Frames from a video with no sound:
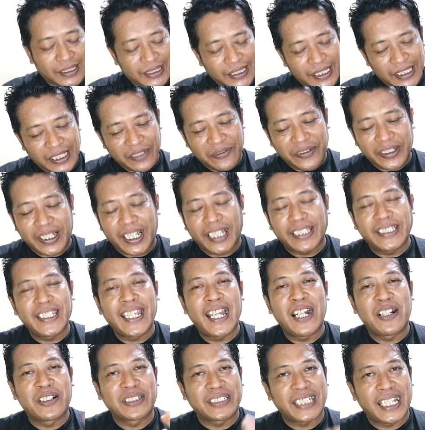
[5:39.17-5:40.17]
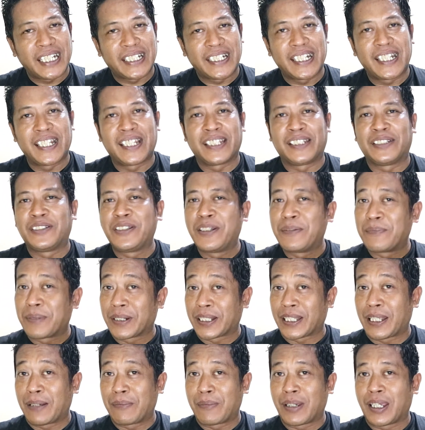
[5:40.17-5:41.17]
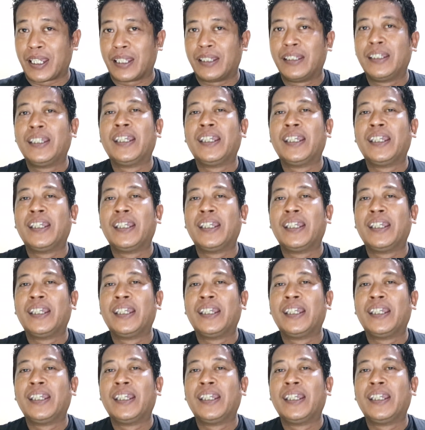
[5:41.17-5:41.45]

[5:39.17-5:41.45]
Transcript: Sertifikatnya harus ada. Itu yang pertama.